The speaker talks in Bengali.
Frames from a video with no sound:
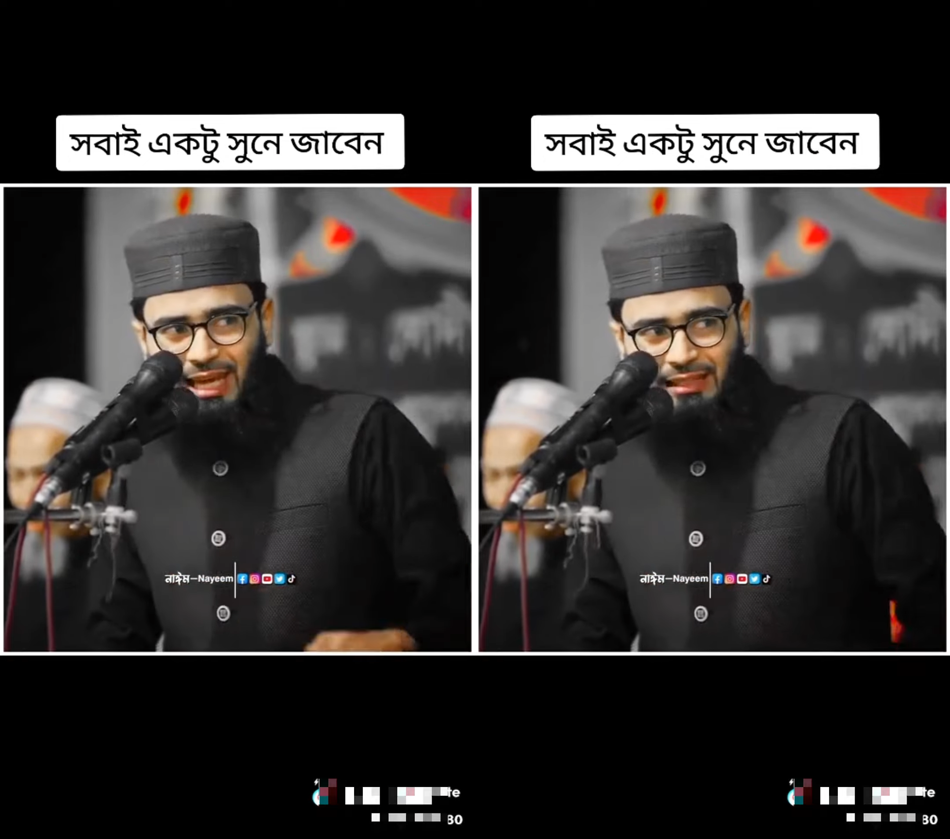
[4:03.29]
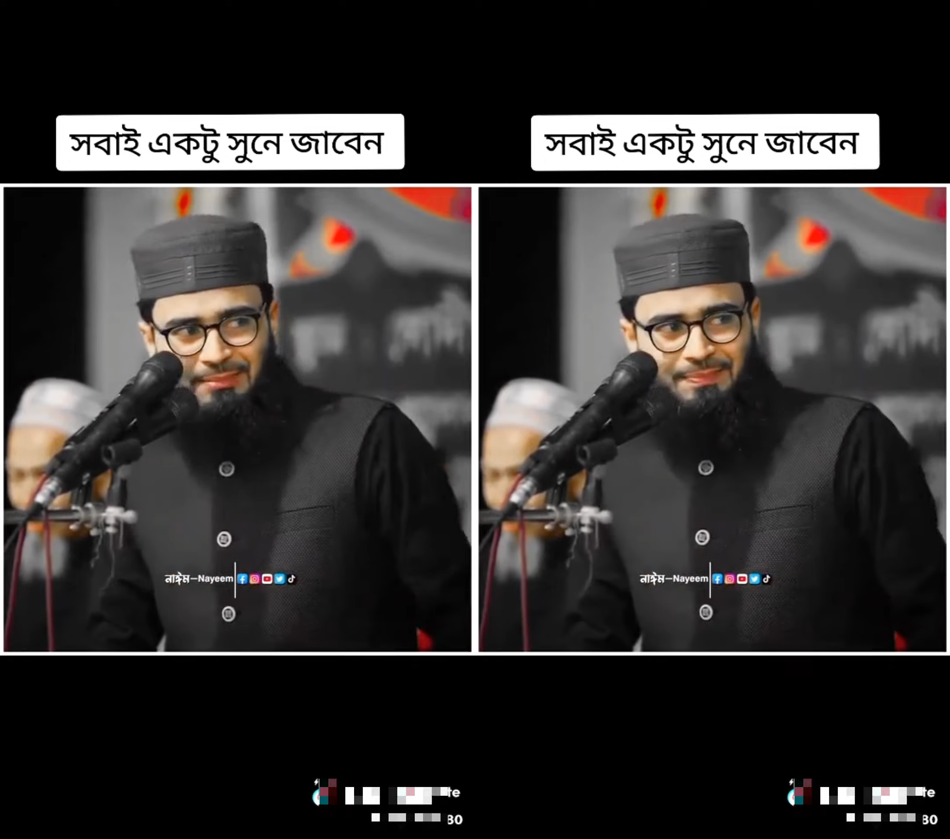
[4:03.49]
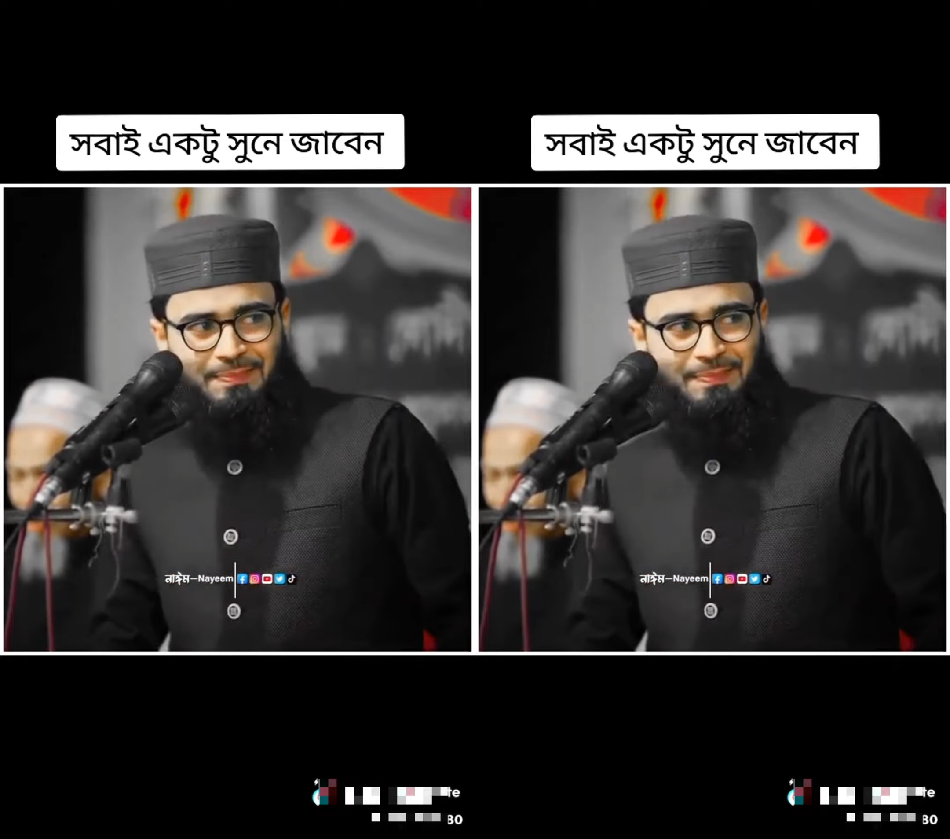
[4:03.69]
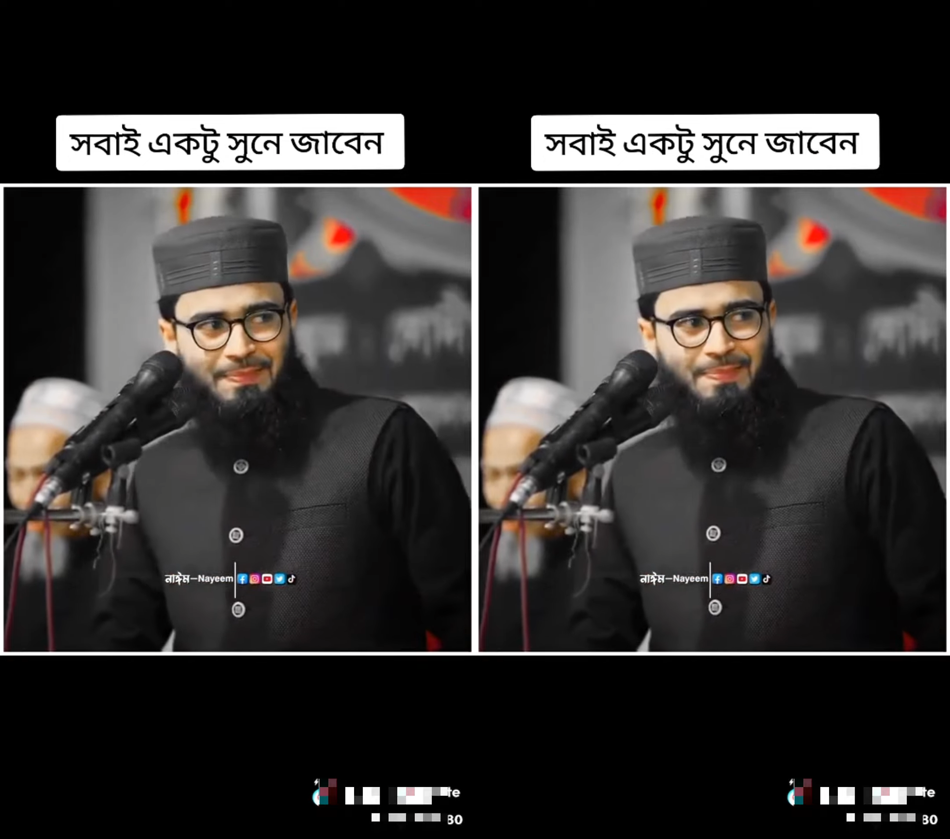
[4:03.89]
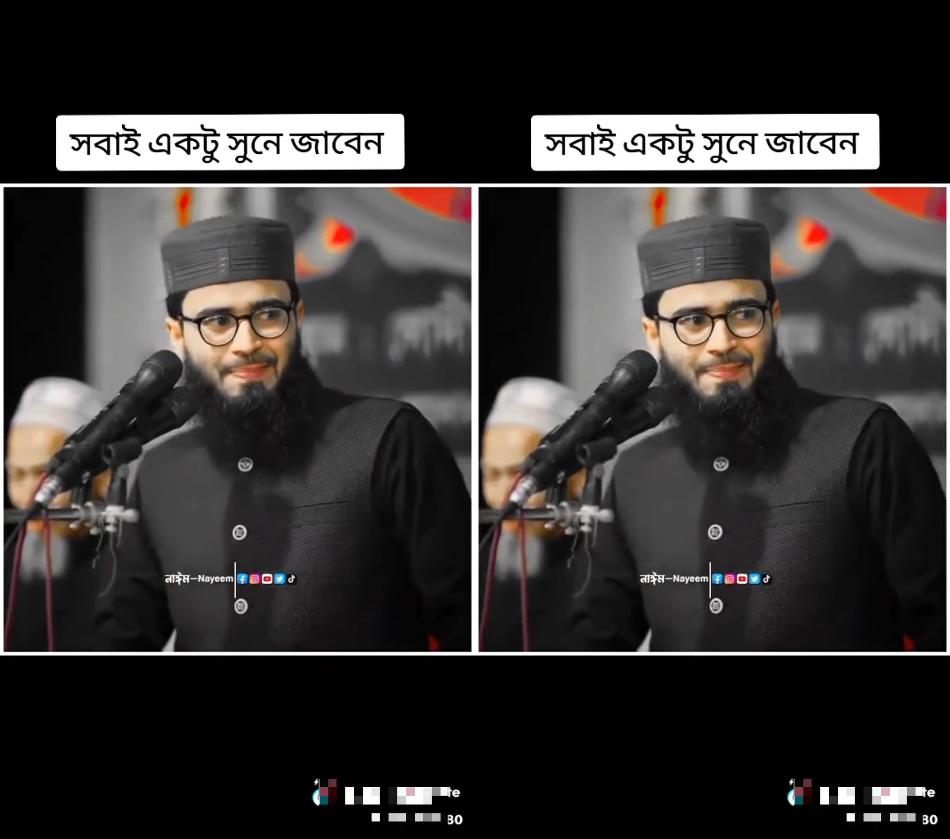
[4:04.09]
কে
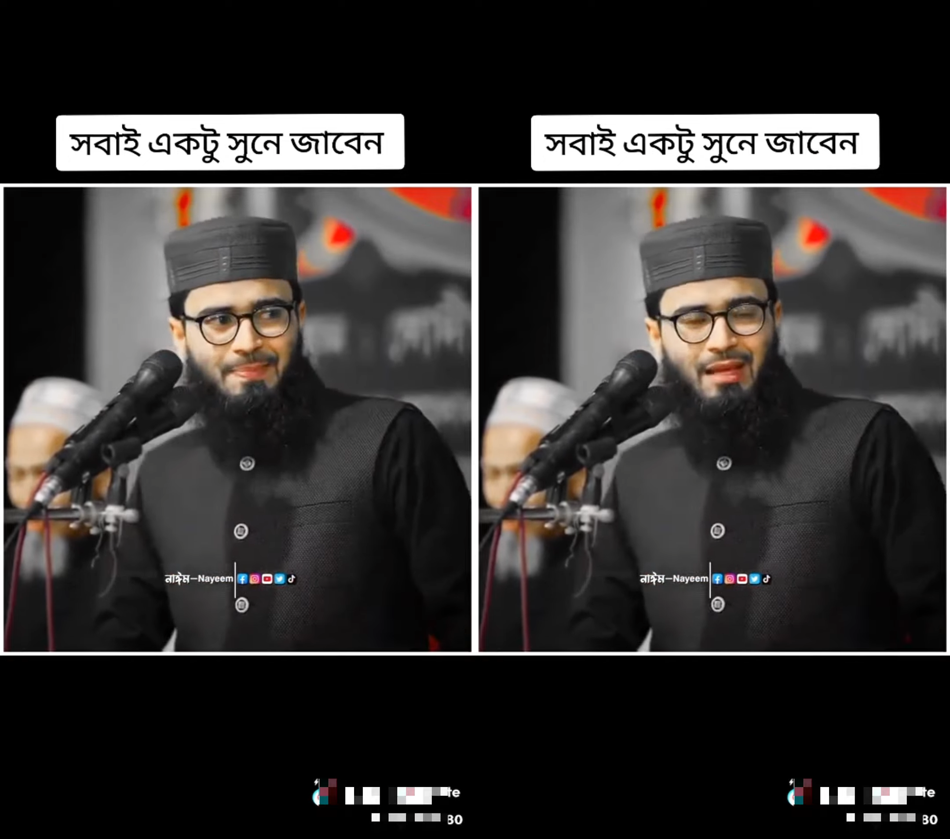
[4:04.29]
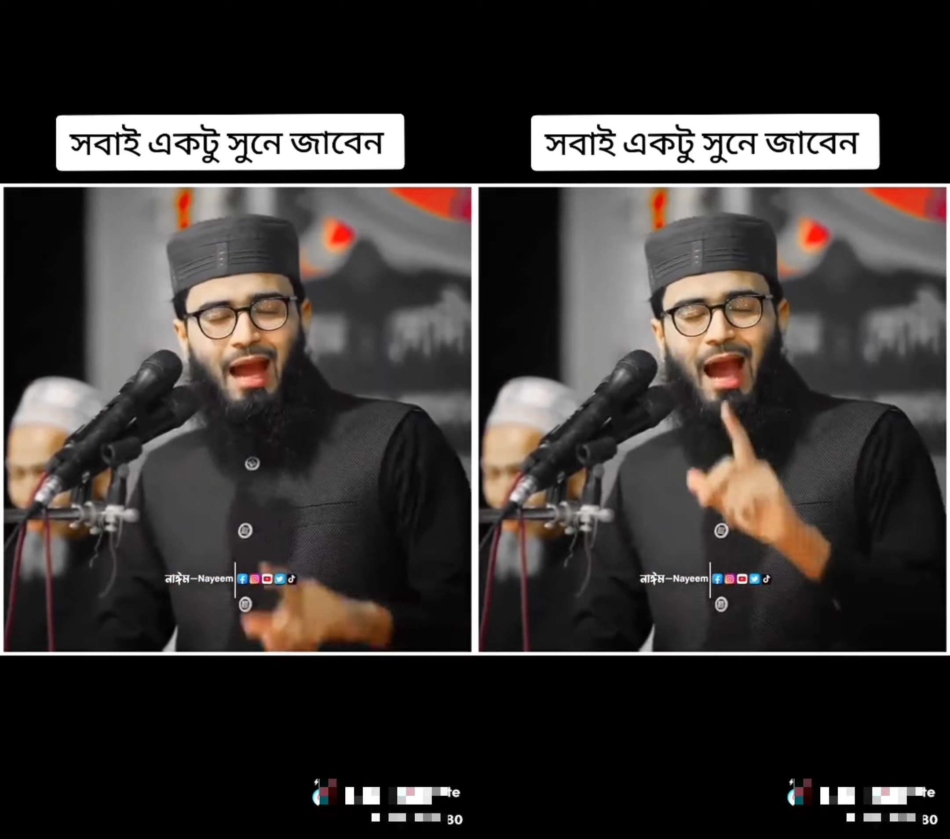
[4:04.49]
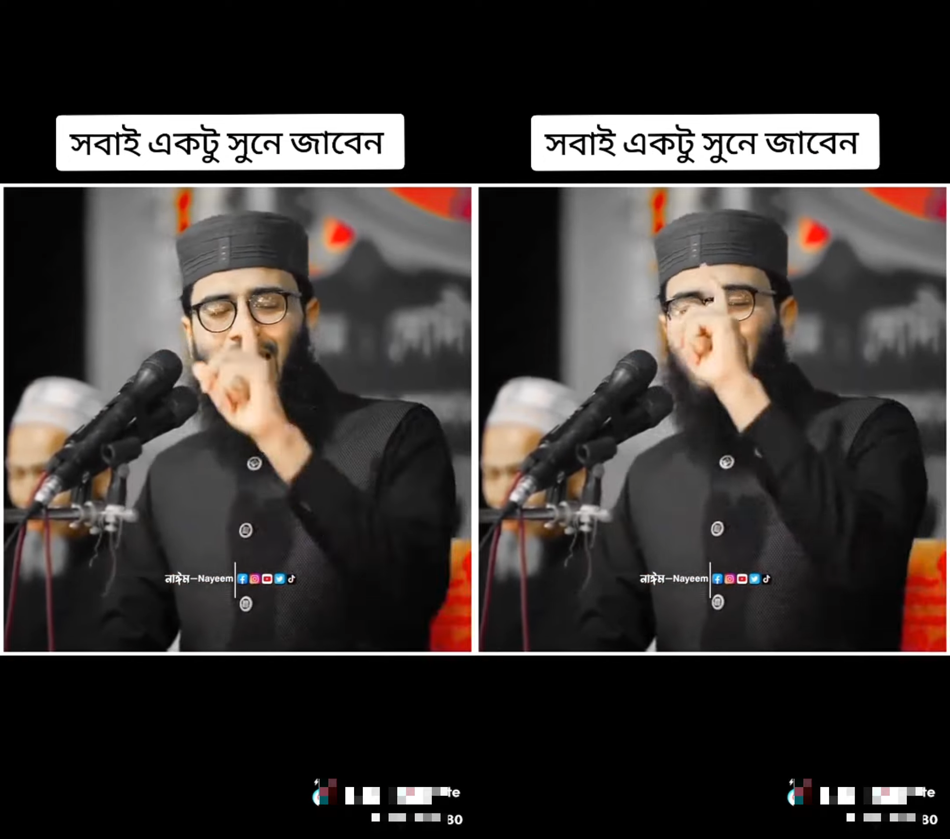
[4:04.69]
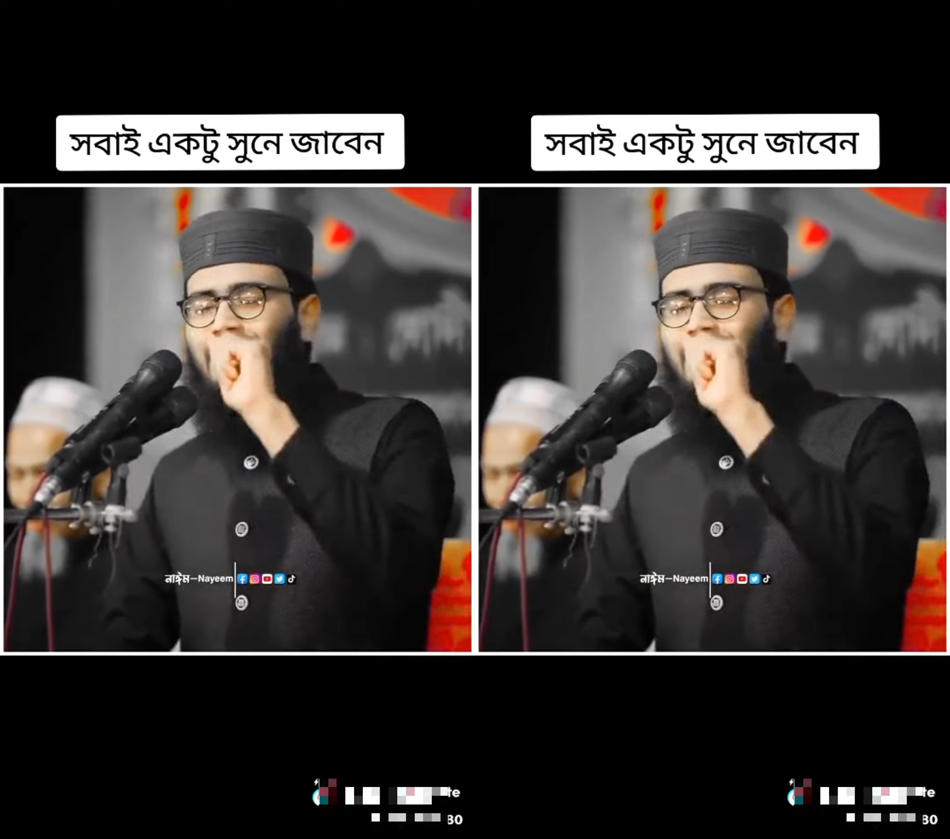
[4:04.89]
আর